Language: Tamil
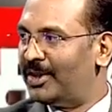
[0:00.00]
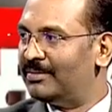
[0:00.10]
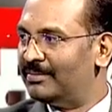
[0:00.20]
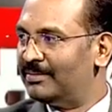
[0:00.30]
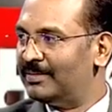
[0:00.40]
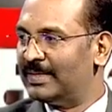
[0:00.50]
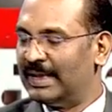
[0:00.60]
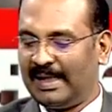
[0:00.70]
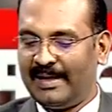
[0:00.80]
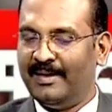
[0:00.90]
hmm.
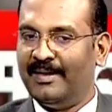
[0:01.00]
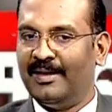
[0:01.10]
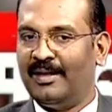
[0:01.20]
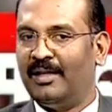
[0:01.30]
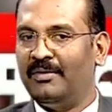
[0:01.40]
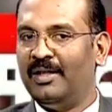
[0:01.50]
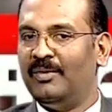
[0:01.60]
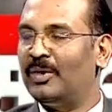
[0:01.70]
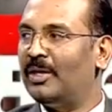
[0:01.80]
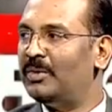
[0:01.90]
அதிக அளவில்
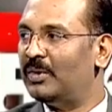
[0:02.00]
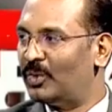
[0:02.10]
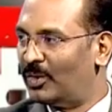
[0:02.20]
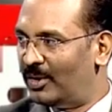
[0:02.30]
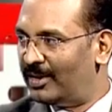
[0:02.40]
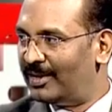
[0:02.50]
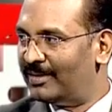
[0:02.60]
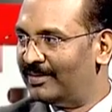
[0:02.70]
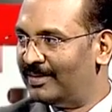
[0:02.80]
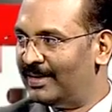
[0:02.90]
உணவு உட்கொள்ளுதல்
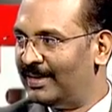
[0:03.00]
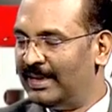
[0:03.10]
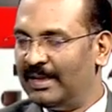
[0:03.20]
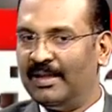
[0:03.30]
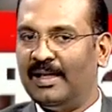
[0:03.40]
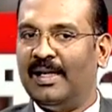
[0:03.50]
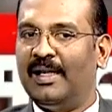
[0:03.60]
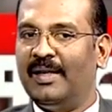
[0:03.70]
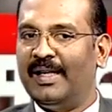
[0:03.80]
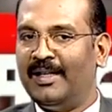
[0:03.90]

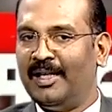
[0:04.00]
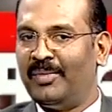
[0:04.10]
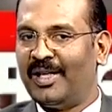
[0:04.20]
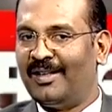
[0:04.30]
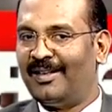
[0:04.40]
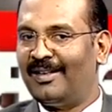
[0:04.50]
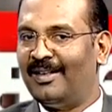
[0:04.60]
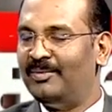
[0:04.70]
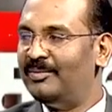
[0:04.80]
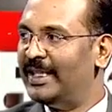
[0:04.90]
எண்ணெய்
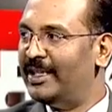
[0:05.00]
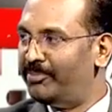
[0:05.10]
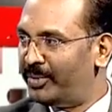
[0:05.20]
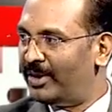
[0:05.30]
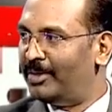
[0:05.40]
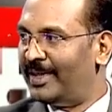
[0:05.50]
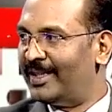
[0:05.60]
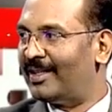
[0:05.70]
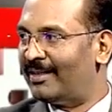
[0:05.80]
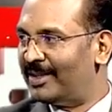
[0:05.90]
பலகாரங்களும் இனிப்புகளும் அதிக
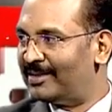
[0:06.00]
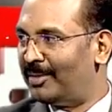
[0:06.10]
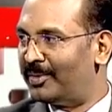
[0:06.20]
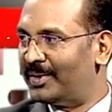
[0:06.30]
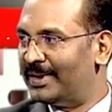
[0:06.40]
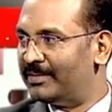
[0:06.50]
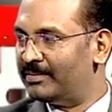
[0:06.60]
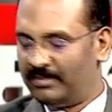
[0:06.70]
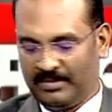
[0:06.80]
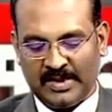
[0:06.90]
அளவில் சாப்பிடுவது hmm,
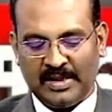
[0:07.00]
hmm.